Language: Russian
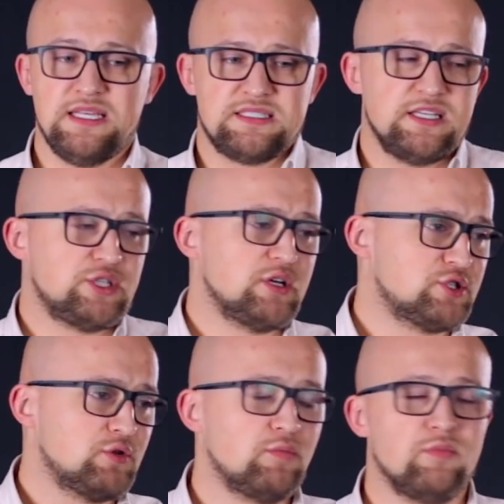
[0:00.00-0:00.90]
Если я считаю,
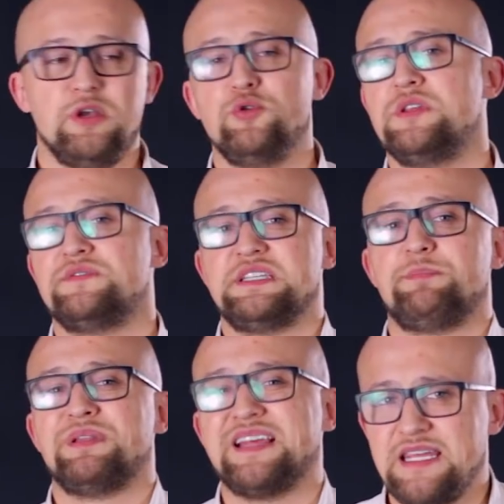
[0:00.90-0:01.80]
что люди все
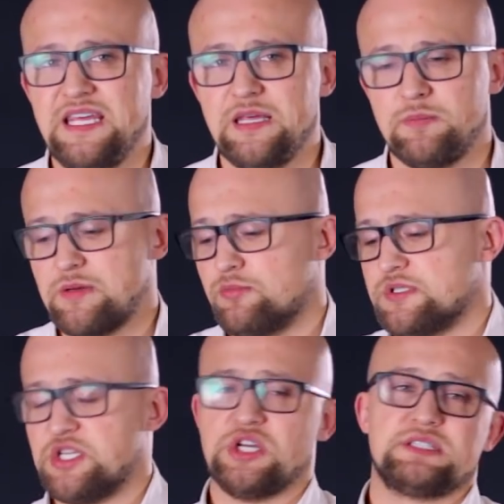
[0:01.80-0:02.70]
плохие, мне
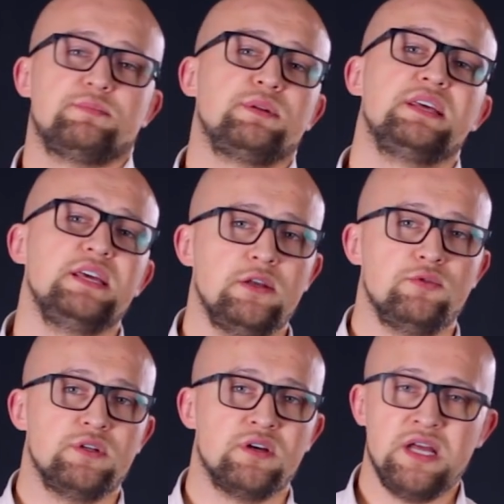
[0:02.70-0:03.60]
будут встречаться плохие
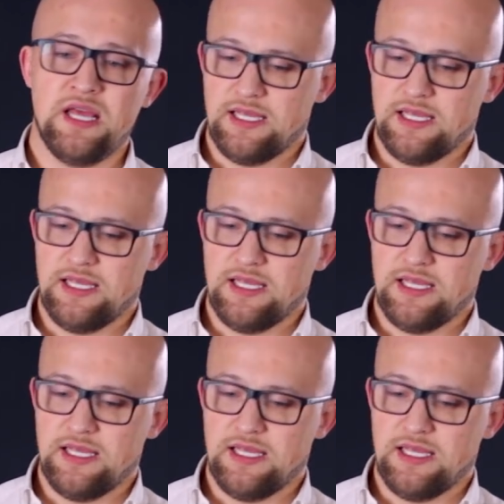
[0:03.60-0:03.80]
люди.